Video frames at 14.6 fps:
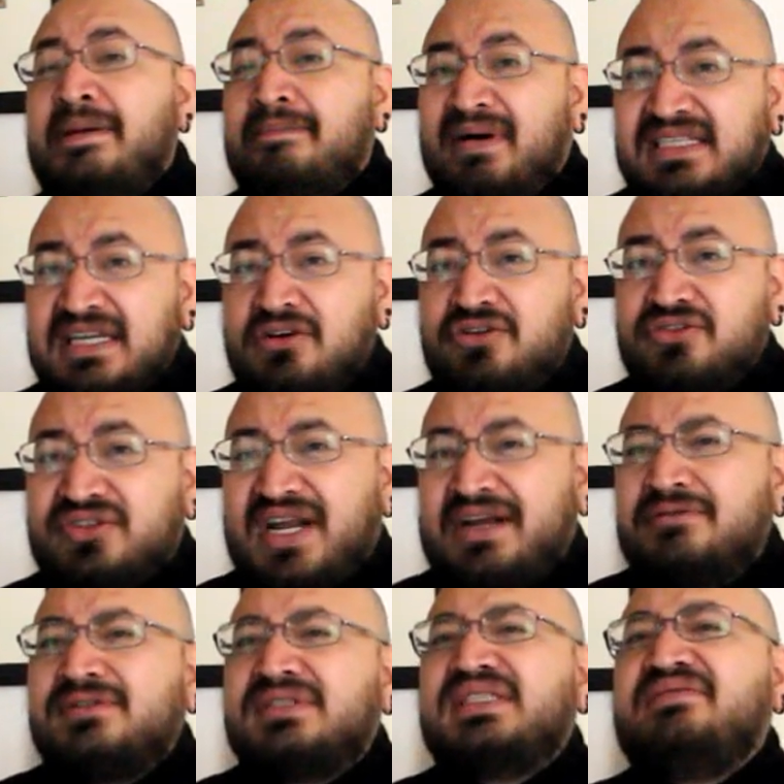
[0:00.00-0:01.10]
vas a encontrar
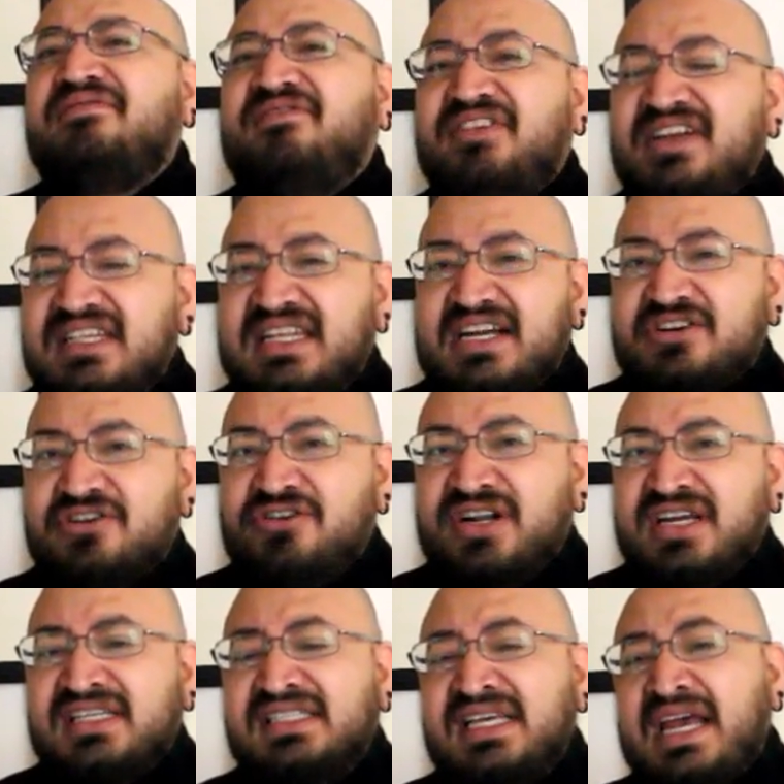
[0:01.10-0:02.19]
un sinfín de
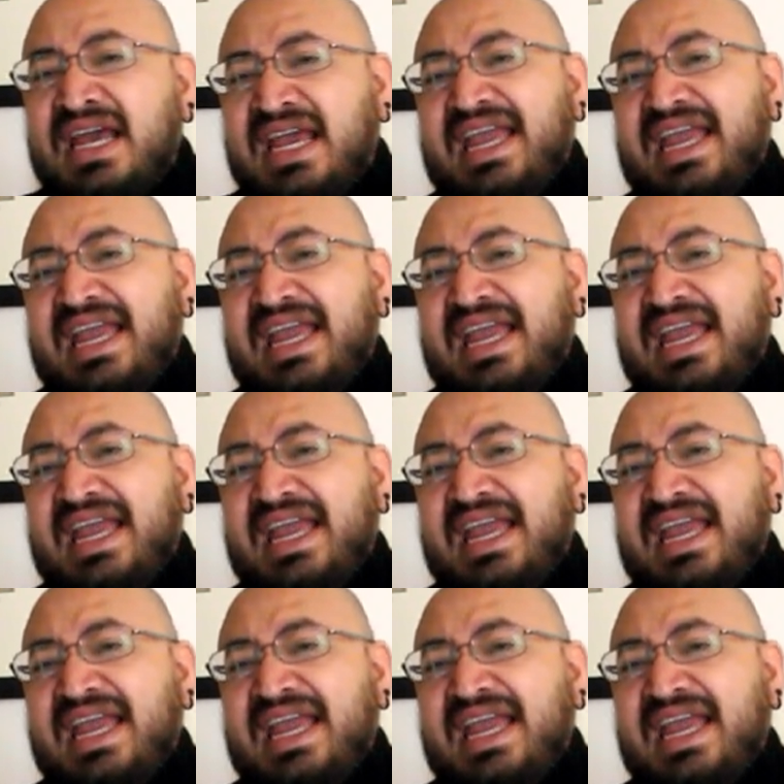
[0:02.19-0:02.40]
errores